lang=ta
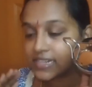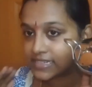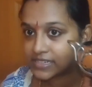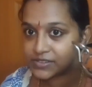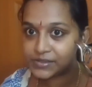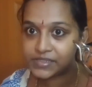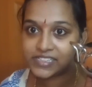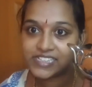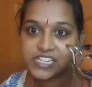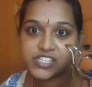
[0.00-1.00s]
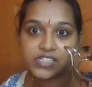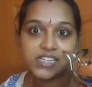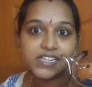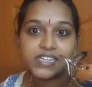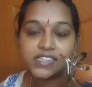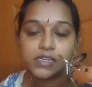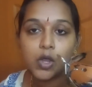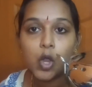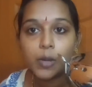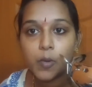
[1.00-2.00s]
இந்த என்ன சொல்ல இந்த
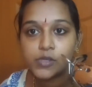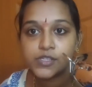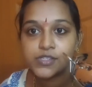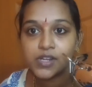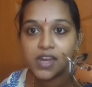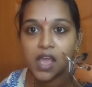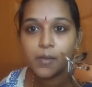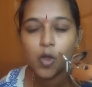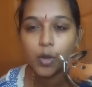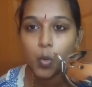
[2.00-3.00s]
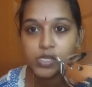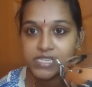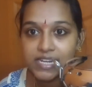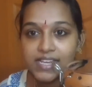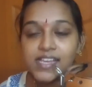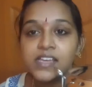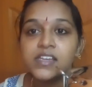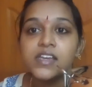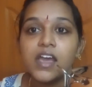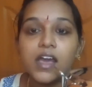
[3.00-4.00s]
ஹாட் பாக்ஸ்ன்னு சொல்லலாம் ஹாட் பாக்ஸ் இல்லை
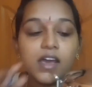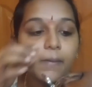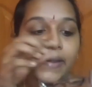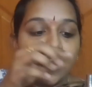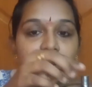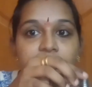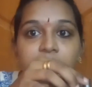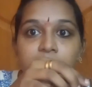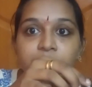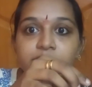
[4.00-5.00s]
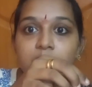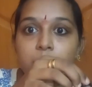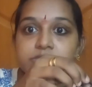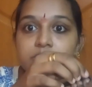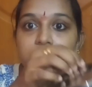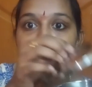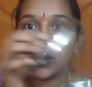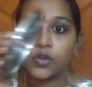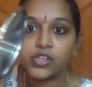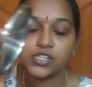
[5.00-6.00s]
பட் ஆனால் இது வந்து நம்ம
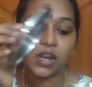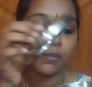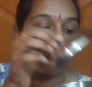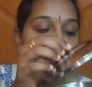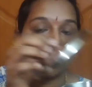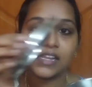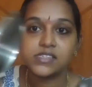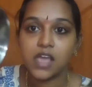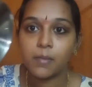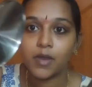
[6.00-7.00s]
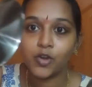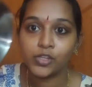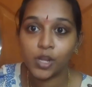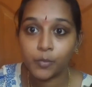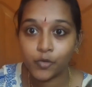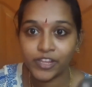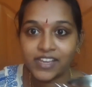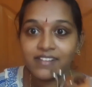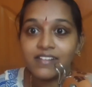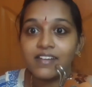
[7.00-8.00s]
சர்விங் கூட வச்சுக்கலாம் ஒன்றுத்தில் சாம்பார் ஒன்றுத்தில்
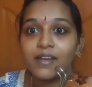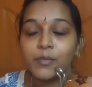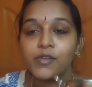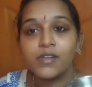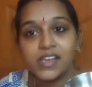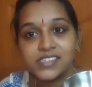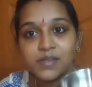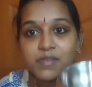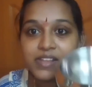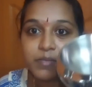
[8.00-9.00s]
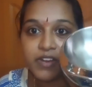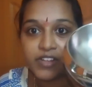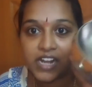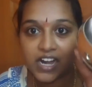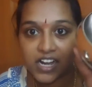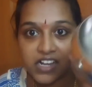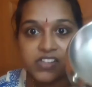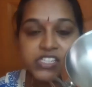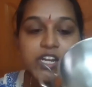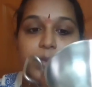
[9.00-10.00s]
பொரியல் அப்புறம் ரசம் அந்த மாதிரி வந்து அழகாக
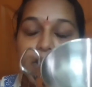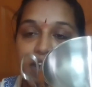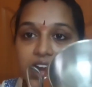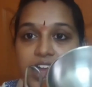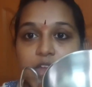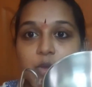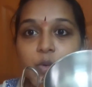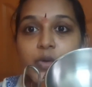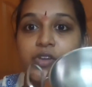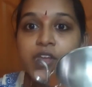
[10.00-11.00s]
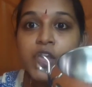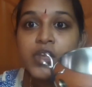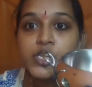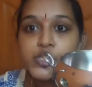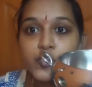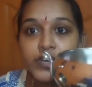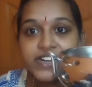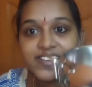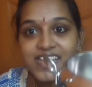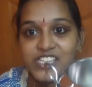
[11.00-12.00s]
வச்சுக்கலாம் அழகாக இருக்கும் ஸோ
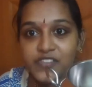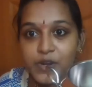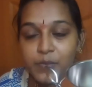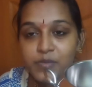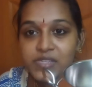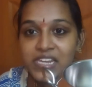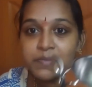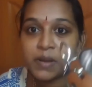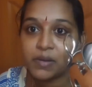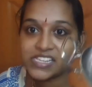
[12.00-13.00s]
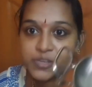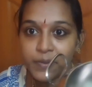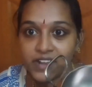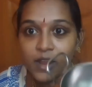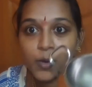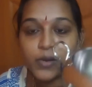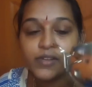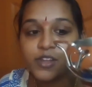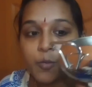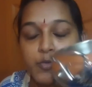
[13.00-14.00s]
வீட்டுக்கு கெஸ்ட் வரப்பையும் சரி இப்போ நம்ம ரெசிபிக்கெலாம் கூட
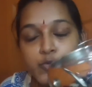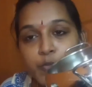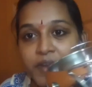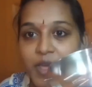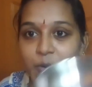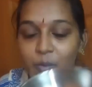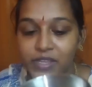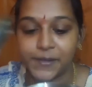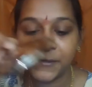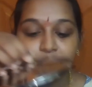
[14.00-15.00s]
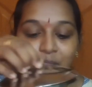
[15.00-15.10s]
வந்து ரொம்ப சூப்பராக இருக்கும் இது